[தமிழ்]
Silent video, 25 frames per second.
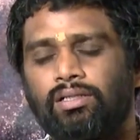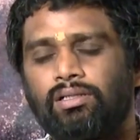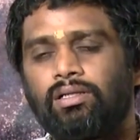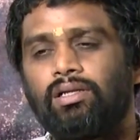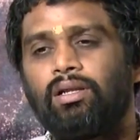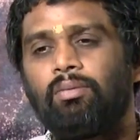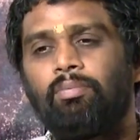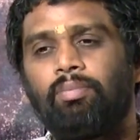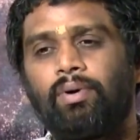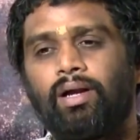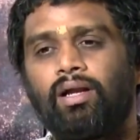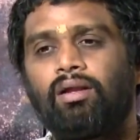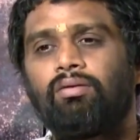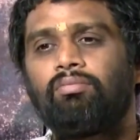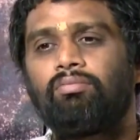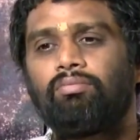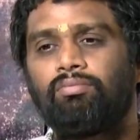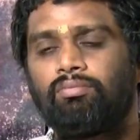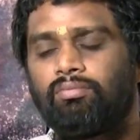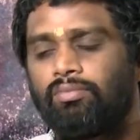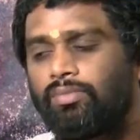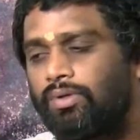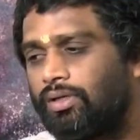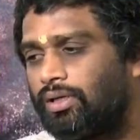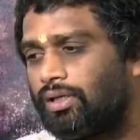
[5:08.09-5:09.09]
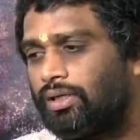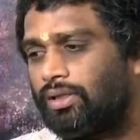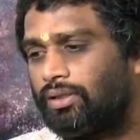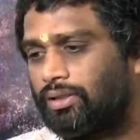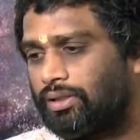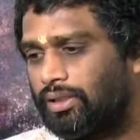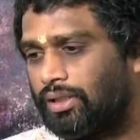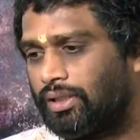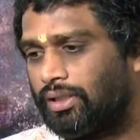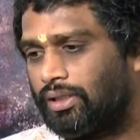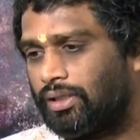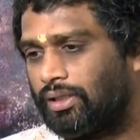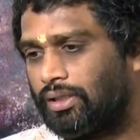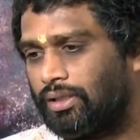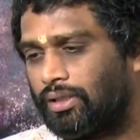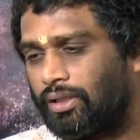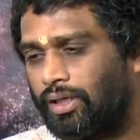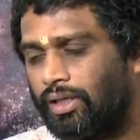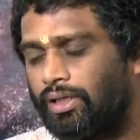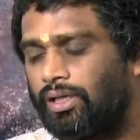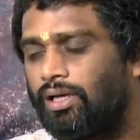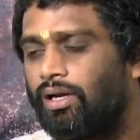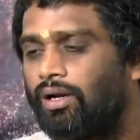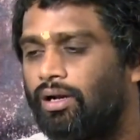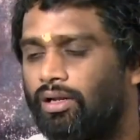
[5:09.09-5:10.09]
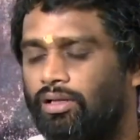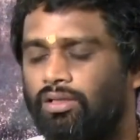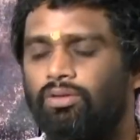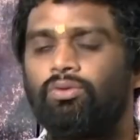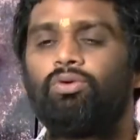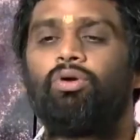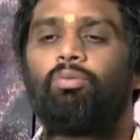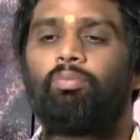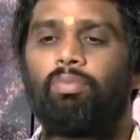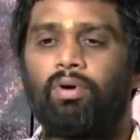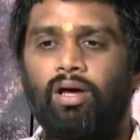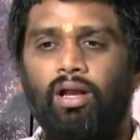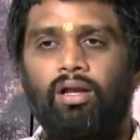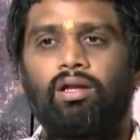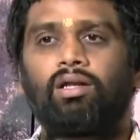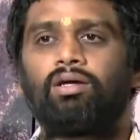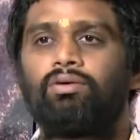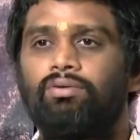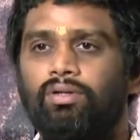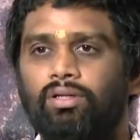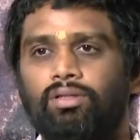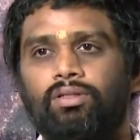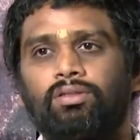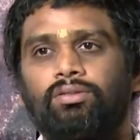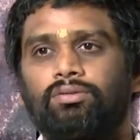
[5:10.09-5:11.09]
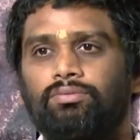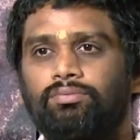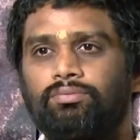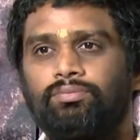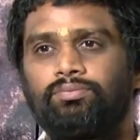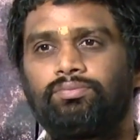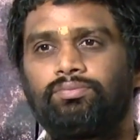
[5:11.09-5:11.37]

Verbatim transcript: அதில் பணத்தை கையாளுறது ஒரு பார்ட்டாக வருது